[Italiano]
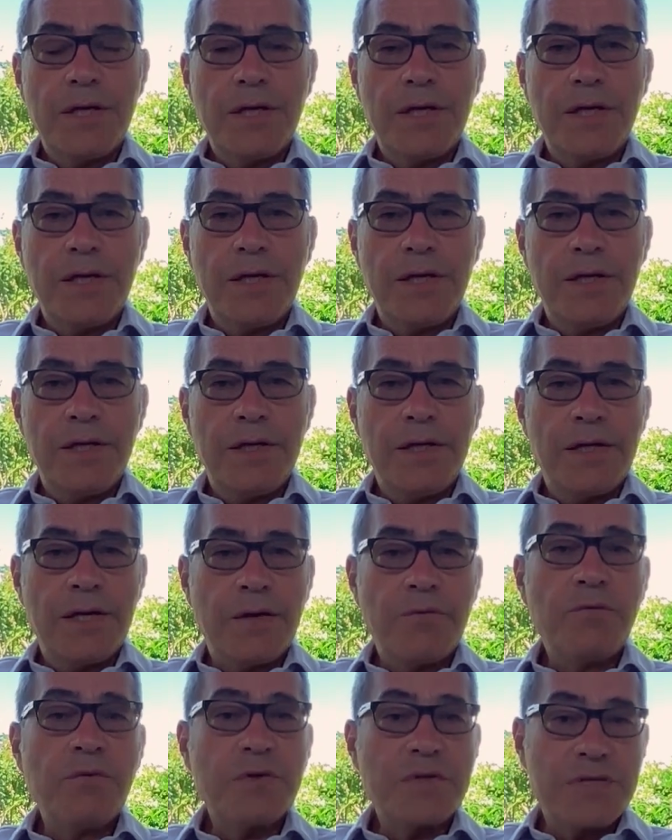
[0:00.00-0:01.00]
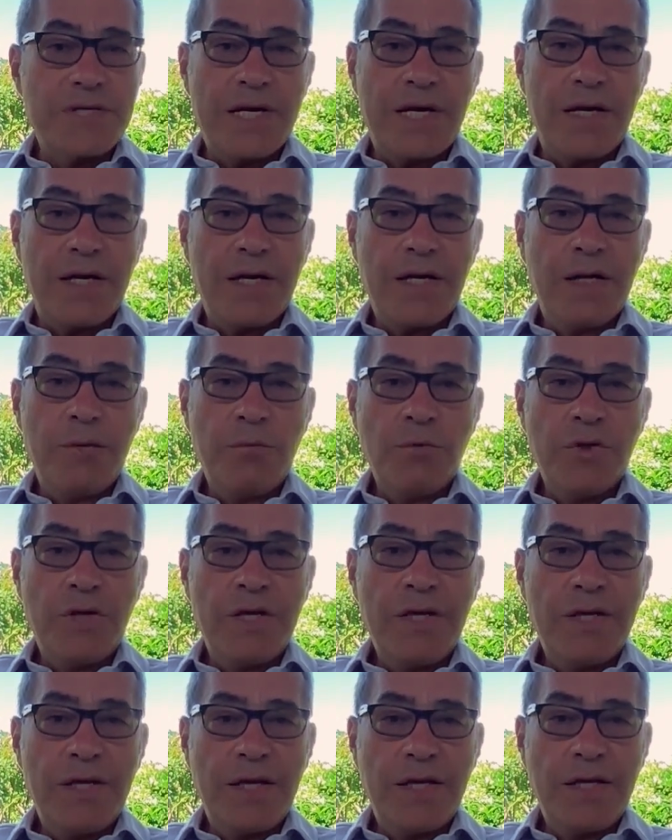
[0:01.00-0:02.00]
e rafforzare le
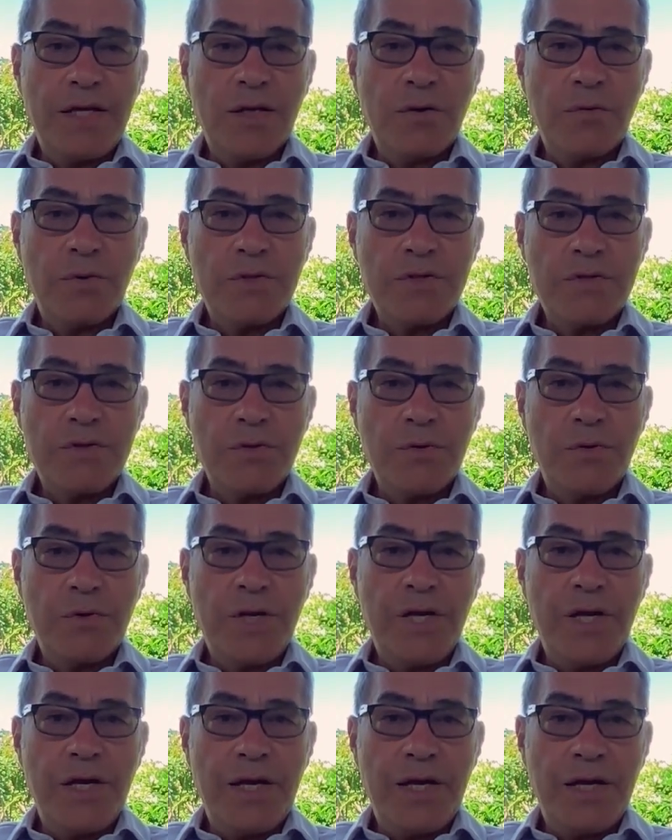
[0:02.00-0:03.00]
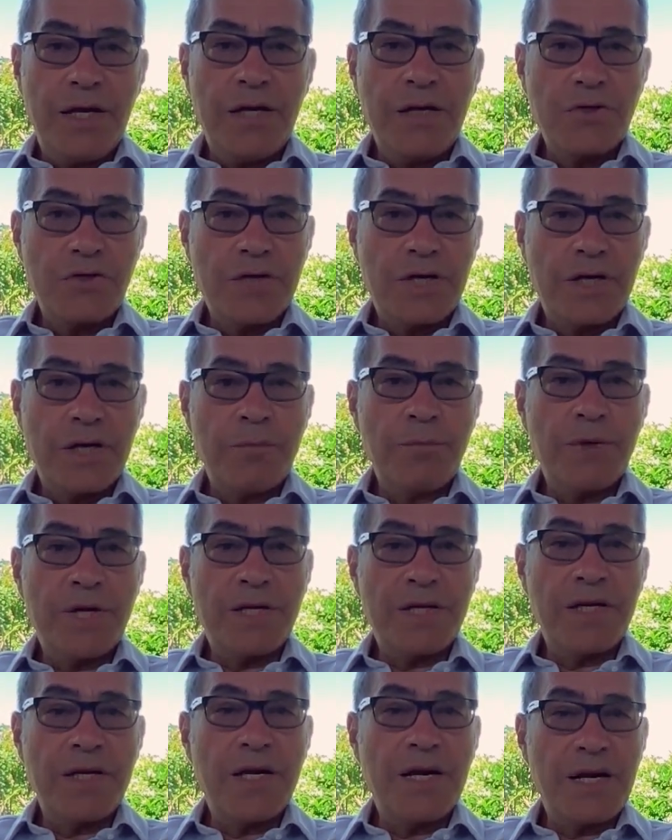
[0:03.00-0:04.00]
modalità di attuazione e rilanciare il
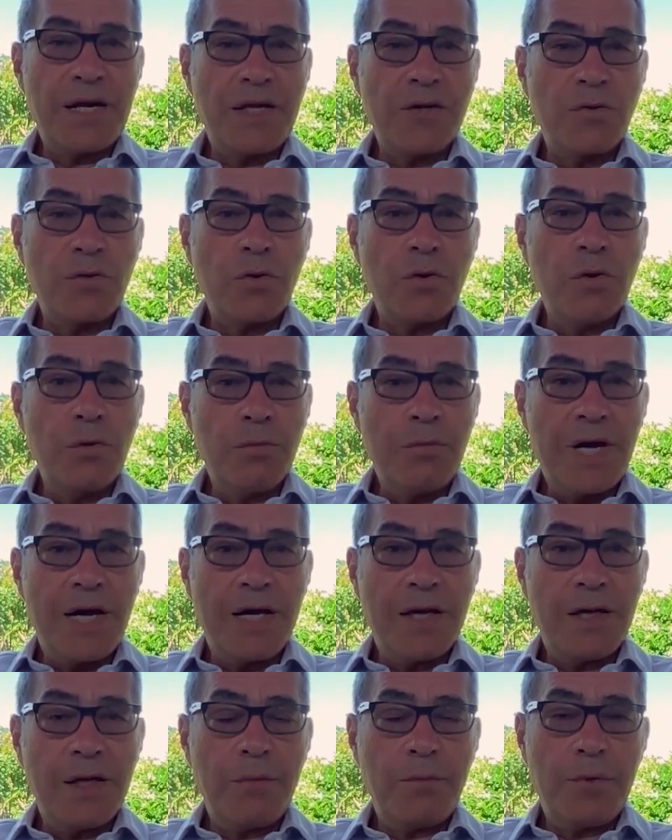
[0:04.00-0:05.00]
partenariato globale